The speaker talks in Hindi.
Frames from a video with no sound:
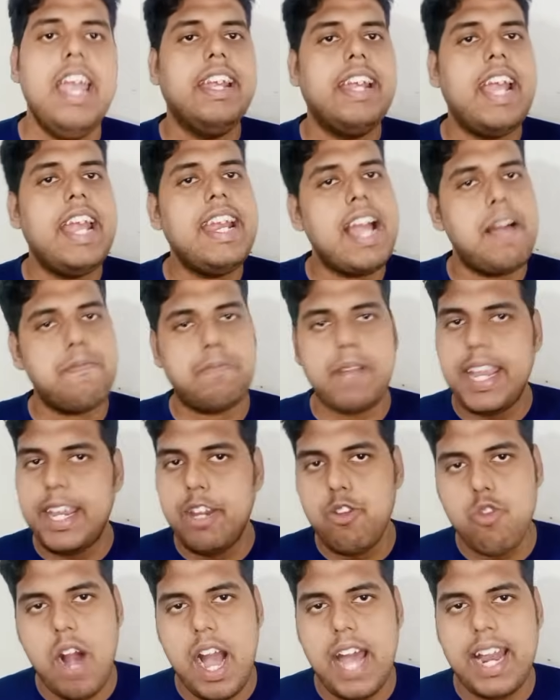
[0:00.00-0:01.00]
यही आपका
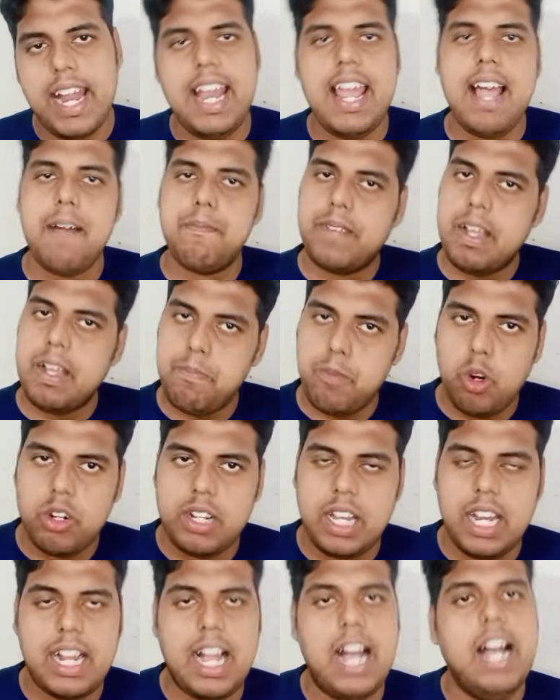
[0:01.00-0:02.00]
यू है आपके
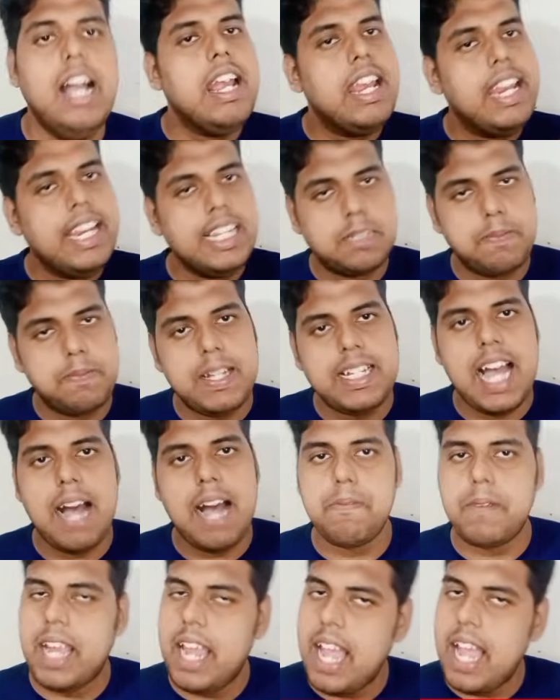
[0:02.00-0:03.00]
पोर्टल का इस पर
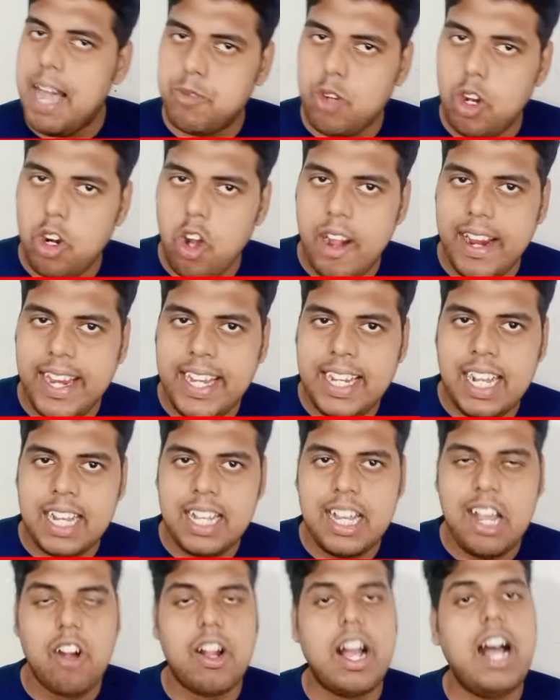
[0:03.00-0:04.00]
जाके आपको लॉगिन
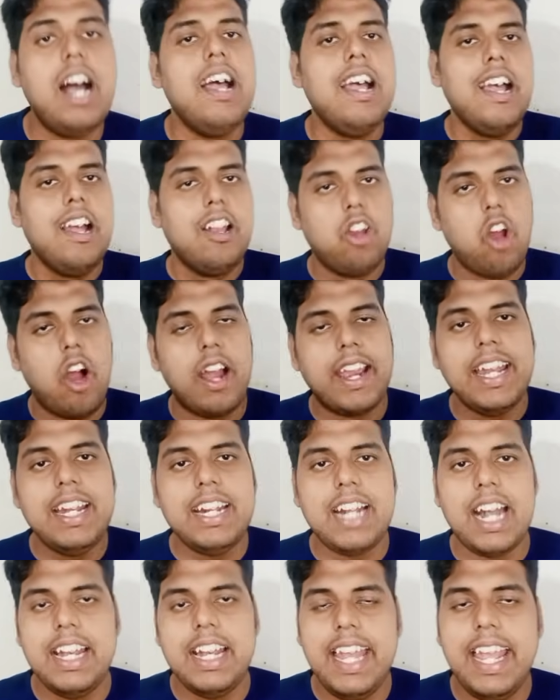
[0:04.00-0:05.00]
करना होगा लॉगिन
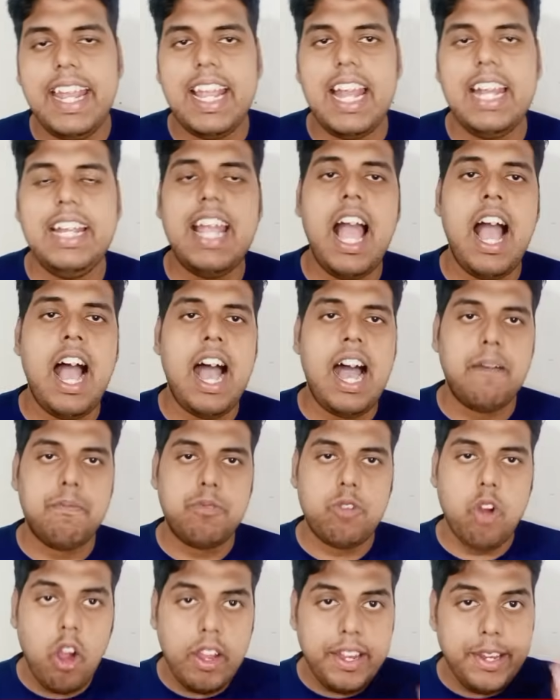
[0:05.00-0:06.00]
करने के लिए
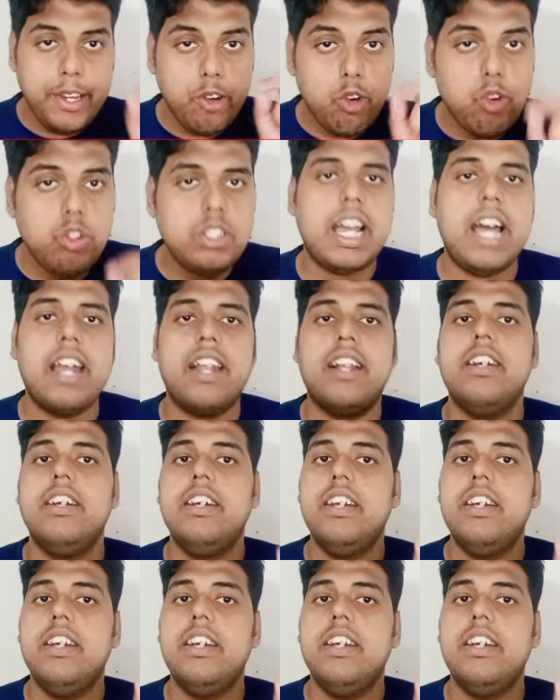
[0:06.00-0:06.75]
आपको यूजर